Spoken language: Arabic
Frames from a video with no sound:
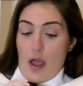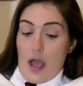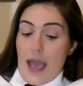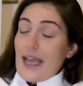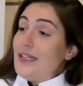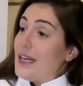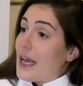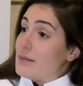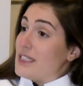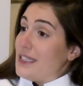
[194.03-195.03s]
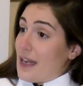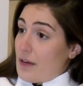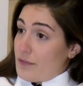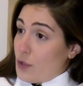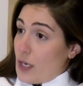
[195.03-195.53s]
هيدي الخمسين
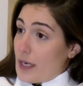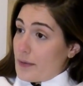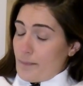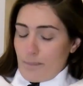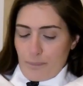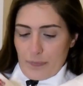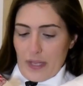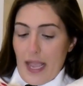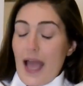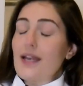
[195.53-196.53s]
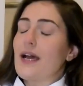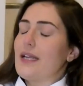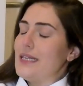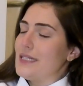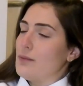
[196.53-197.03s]
ألف دولار أنا
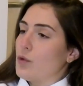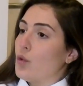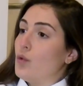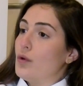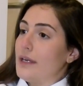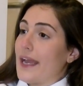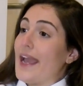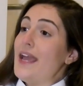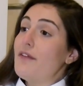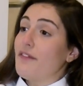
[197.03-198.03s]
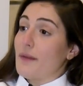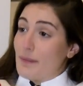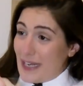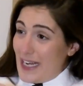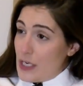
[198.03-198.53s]
لازم كون عارفة
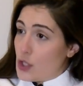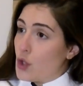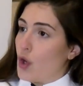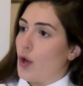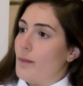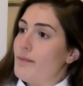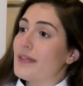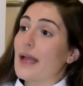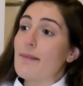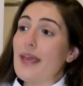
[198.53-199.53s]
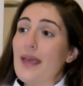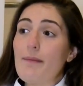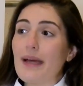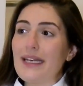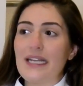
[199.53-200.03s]
من اليوم
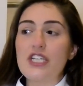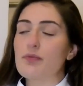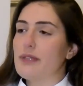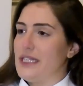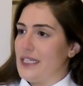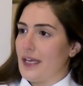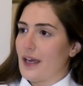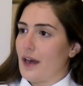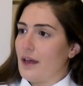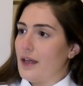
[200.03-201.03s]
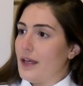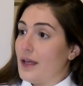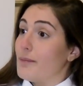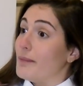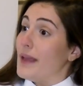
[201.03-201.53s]
تماما ليش بدي إياها
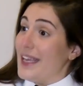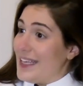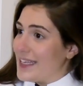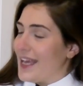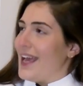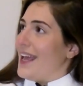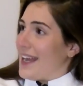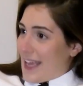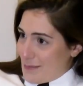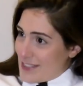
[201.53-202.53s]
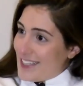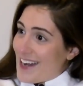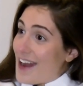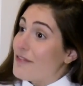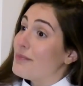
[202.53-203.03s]
هي
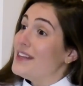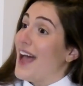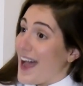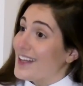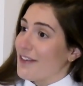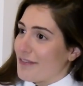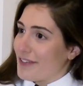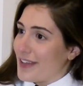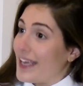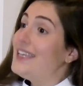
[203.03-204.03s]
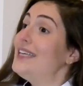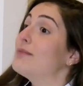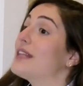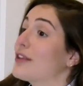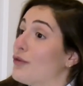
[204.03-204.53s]
الخمسين ألف بدها هدف هي
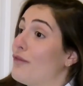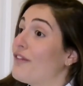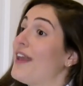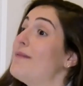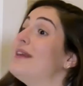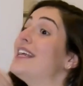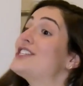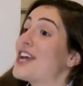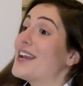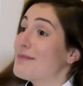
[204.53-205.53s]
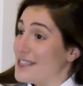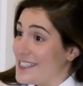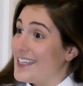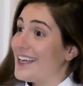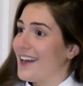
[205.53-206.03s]
بدها تكون فاهمه ليش انا
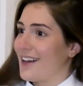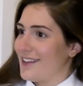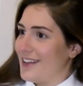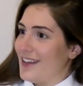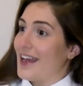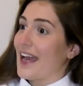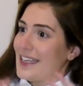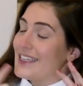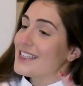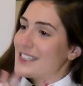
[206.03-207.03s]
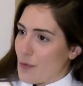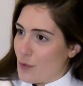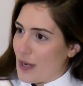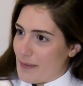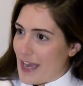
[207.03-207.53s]
بدي اياها خلينا
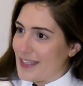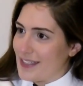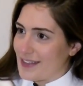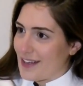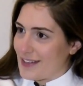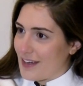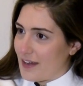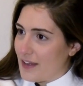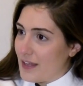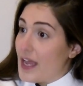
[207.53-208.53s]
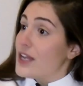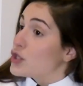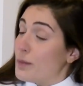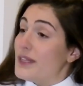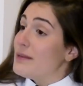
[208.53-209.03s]
نصورها بهيدي الطريقه
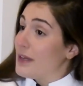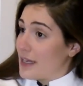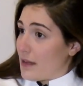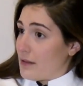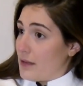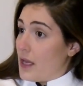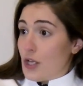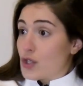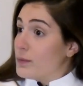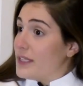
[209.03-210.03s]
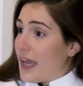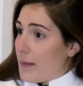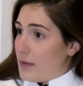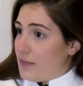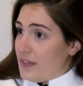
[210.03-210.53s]
شو بدي منها شو بدي
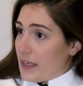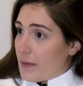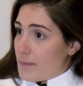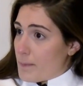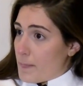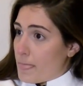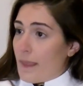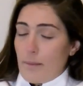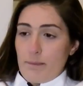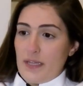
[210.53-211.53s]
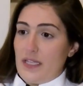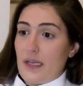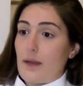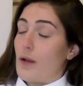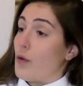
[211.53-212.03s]
اعمل فيها
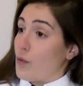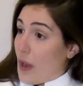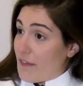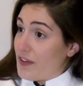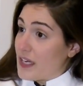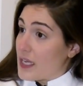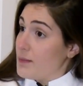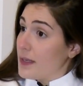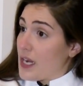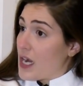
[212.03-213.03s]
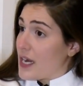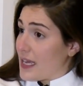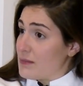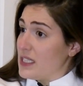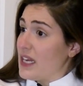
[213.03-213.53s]
بدي وعلى فكره يمكن انا
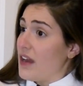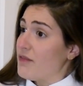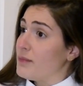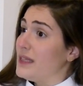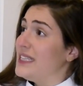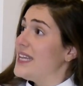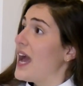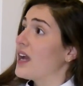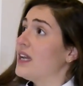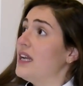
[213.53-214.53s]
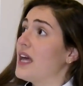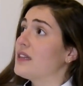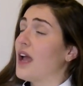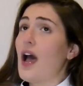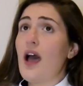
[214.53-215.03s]
ال ألف بدي اياها كلها
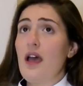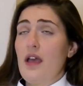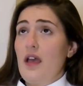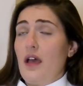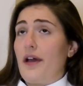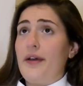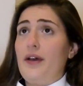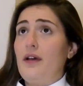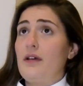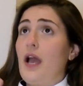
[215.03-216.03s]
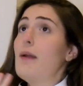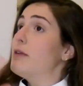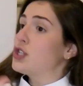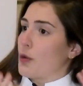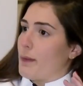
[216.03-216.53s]
تا آه،
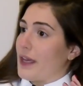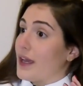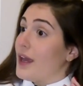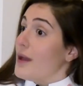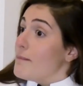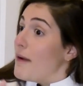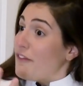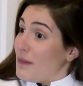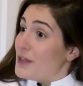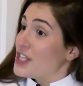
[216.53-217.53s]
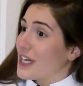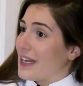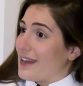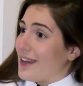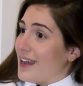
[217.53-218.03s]
اعمل شوبينج ما في
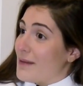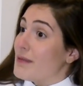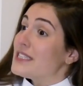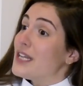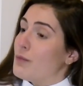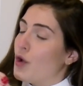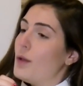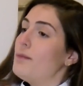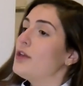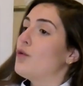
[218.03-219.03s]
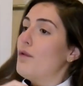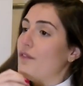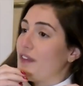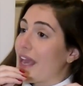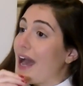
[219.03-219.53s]
مشكله بس المهم يكون
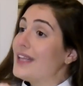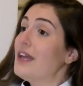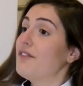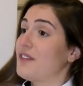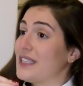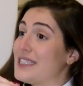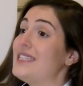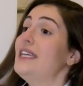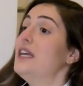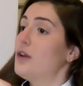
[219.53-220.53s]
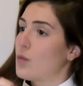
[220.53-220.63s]
في هدف كتير